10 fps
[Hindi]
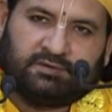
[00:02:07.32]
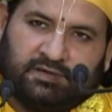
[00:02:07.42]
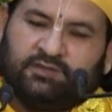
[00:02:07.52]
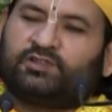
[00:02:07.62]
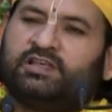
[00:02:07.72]

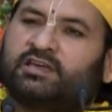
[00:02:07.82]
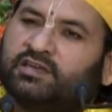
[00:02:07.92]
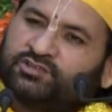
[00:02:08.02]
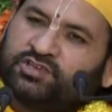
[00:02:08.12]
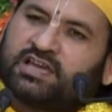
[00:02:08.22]
इसलिए
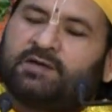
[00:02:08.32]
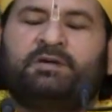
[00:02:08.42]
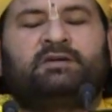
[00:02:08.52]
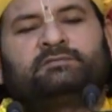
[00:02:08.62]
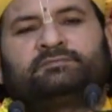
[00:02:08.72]
किसी का
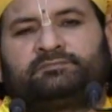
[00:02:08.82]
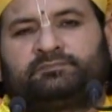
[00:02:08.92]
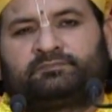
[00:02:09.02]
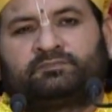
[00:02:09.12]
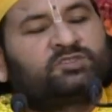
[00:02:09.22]
भी
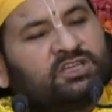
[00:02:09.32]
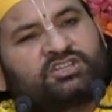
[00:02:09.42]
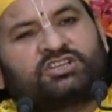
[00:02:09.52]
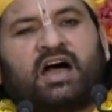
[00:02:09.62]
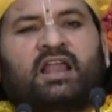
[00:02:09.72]

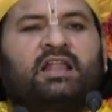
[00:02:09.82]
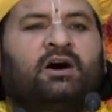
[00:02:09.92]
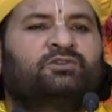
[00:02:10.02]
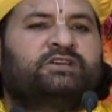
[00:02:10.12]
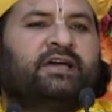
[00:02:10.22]
तिरस्कार ना
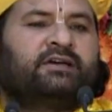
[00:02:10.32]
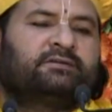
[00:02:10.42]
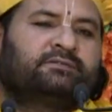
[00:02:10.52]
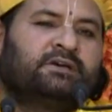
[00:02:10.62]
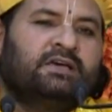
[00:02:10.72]
हो जाए
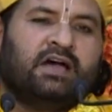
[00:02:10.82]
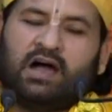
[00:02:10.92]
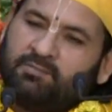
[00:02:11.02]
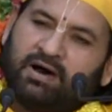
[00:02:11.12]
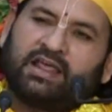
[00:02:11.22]

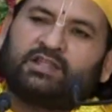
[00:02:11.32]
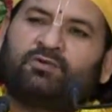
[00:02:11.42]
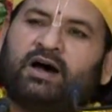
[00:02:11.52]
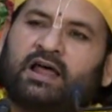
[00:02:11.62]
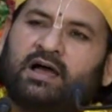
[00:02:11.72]
हमारे
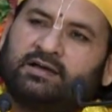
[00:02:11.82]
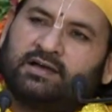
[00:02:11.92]
द्वारा